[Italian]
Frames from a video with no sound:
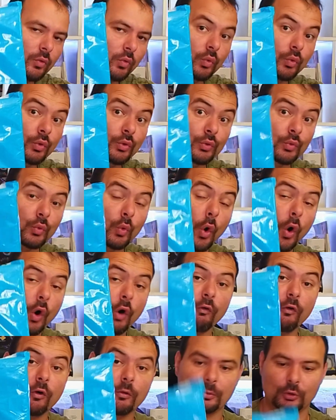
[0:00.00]
un
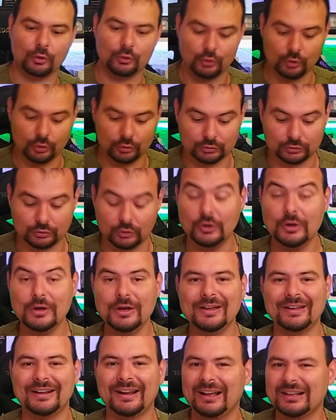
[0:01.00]
nuovo prodotto
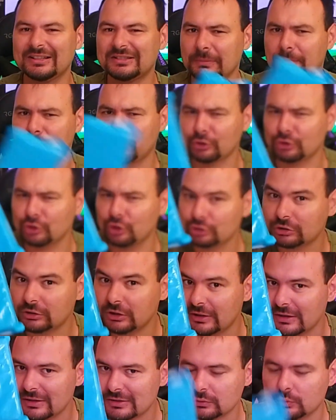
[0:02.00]
ragazzi
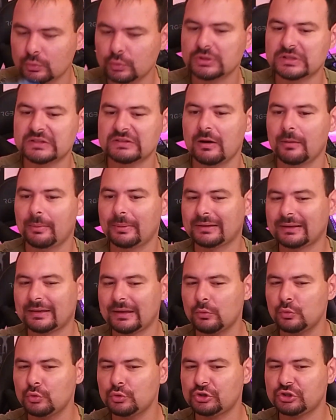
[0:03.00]
prodotto in esclusiva
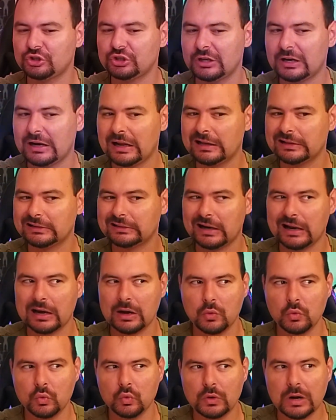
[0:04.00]
perché uscirà
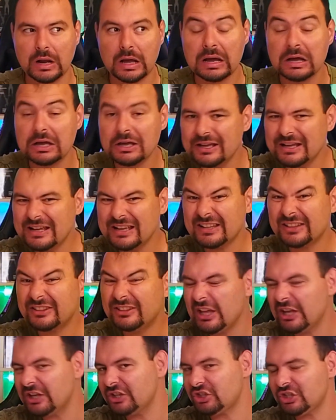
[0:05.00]
tra una
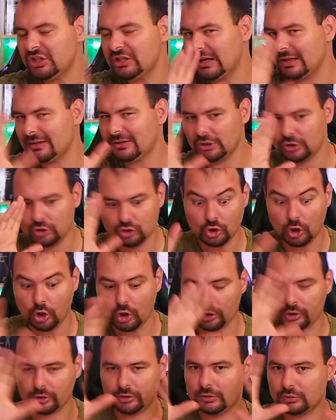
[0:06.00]
decina di
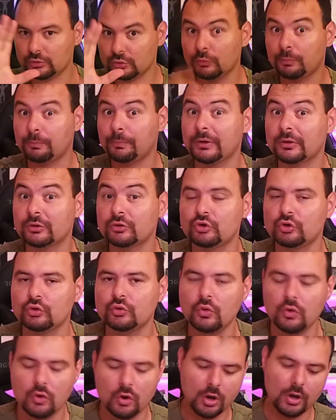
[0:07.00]
giorni su per
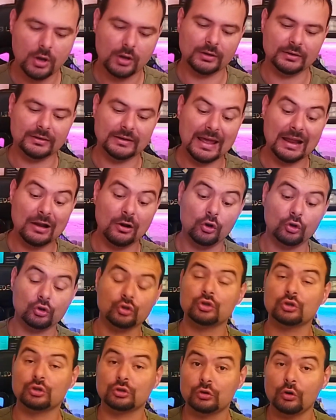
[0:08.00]
giù nello
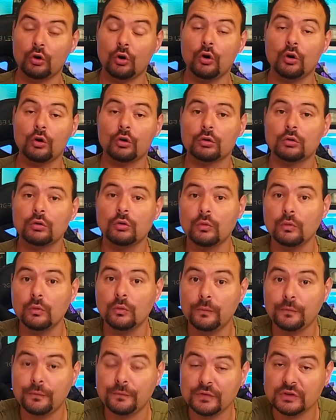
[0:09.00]
store
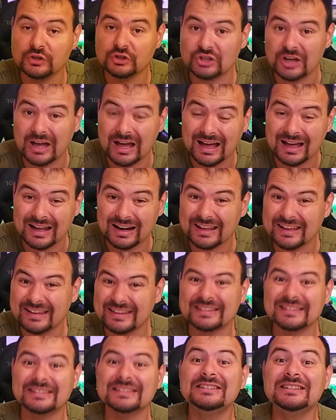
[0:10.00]
ufficiale
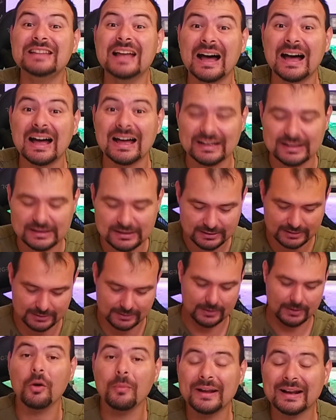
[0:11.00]
Dali
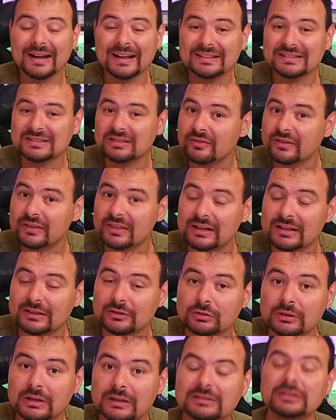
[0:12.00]
come ragazzi avete
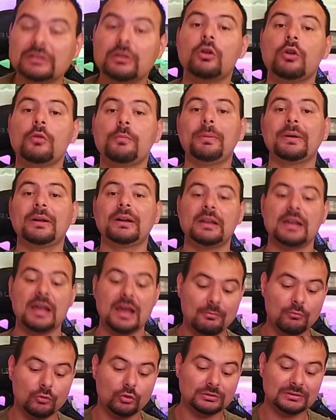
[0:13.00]
detto dal titolo
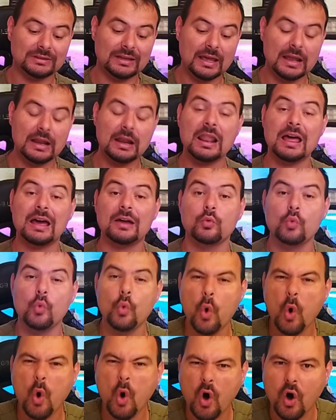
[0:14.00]
parliamo della
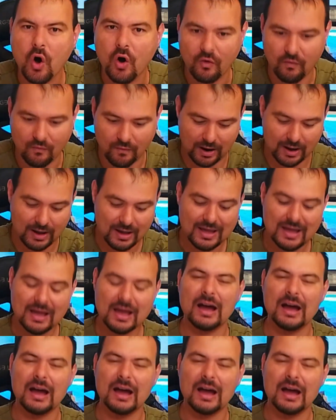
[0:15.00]
nuova